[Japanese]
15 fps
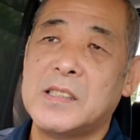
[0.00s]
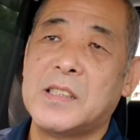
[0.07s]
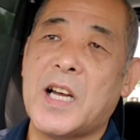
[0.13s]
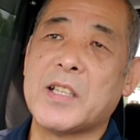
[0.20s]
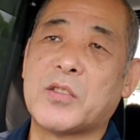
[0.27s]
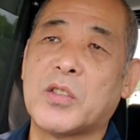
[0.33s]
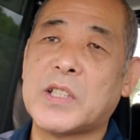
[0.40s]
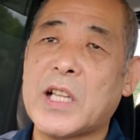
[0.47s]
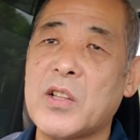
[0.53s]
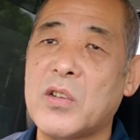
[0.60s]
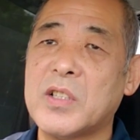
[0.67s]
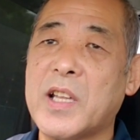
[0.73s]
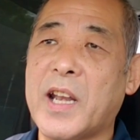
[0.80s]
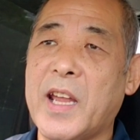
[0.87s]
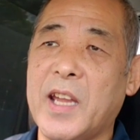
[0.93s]
はい、そういったとこ
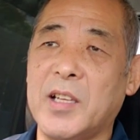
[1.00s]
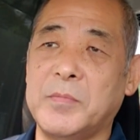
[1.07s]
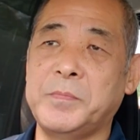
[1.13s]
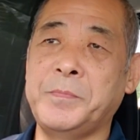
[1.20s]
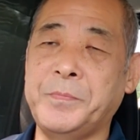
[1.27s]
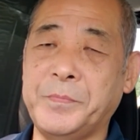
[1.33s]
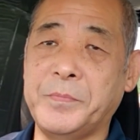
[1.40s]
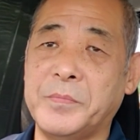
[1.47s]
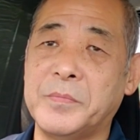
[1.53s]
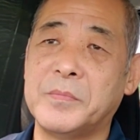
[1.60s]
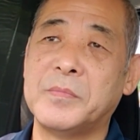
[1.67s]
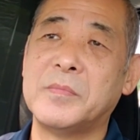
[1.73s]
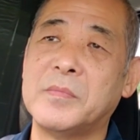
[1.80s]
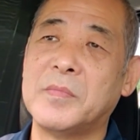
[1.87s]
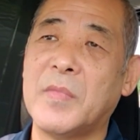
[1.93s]
ろでね、
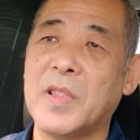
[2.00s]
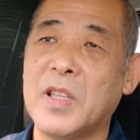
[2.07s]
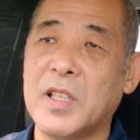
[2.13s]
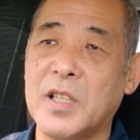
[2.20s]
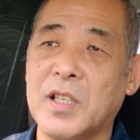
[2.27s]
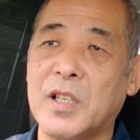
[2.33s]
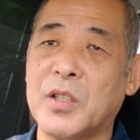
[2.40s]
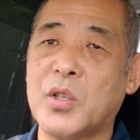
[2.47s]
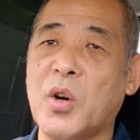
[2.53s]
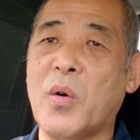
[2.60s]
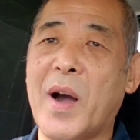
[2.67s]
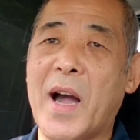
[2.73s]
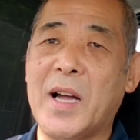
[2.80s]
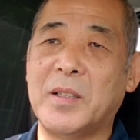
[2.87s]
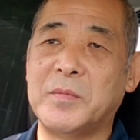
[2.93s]
今日
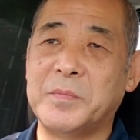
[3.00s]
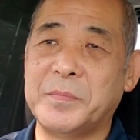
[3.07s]
は